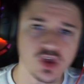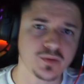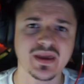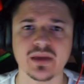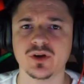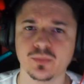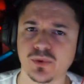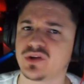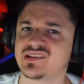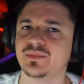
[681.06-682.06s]
Noi ci becchiamo in un
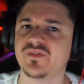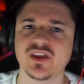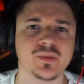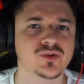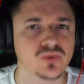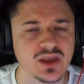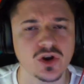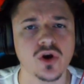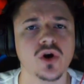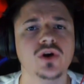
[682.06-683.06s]
prossimo video
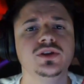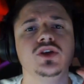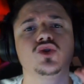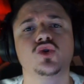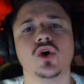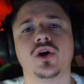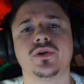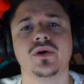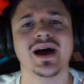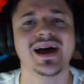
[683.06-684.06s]
mattutino ogni giorno